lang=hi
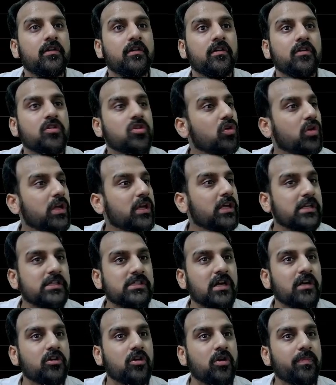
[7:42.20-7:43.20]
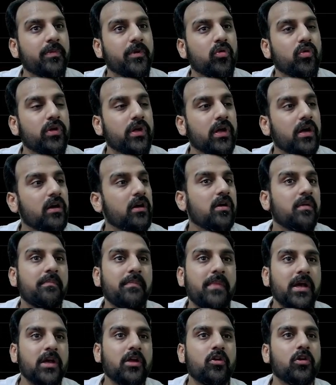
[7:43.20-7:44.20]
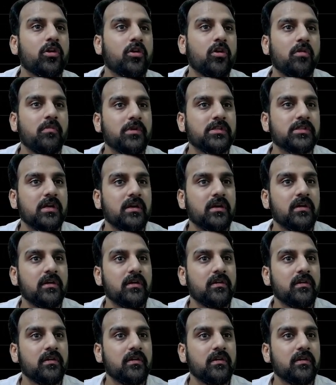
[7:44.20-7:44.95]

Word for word: तो ये किसका टॉपिक हो गया मैक्रो इकोनॉमिक्स का